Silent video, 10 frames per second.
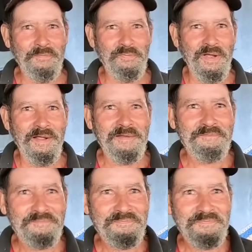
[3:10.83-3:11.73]
Opa! Como
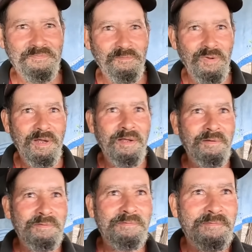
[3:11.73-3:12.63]
é que tá?
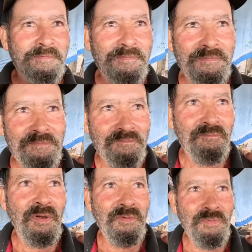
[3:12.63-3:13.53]
Bom.
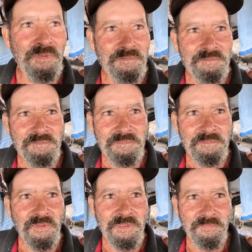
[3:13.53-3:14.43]
Bora Vamos pescar?
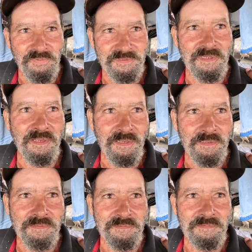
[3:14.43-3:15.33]
Bora pescar. Vamos
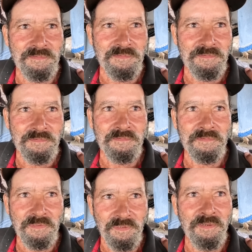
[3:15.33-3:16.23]
pescar, ué.
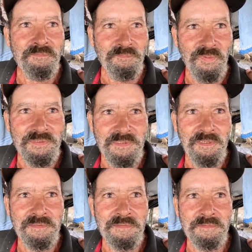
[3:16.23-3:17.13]
Vamos ah, pescar. Quer tá
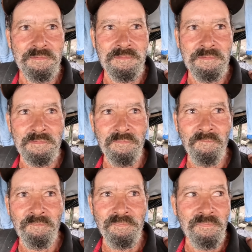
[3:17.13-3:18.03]
serviço hoje, vamos
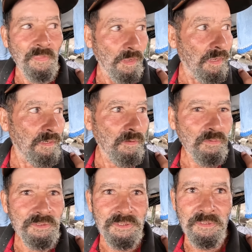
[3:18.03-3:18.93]
pescar. É, não,
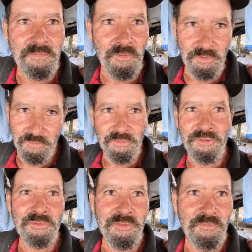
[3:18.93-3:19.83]
hoje eu vou,
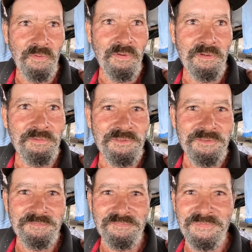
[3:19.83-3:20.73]
hoje eu tô de folga hoje. Ah,
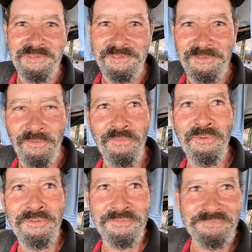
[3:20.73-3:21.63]
então pronto. Só o ouro.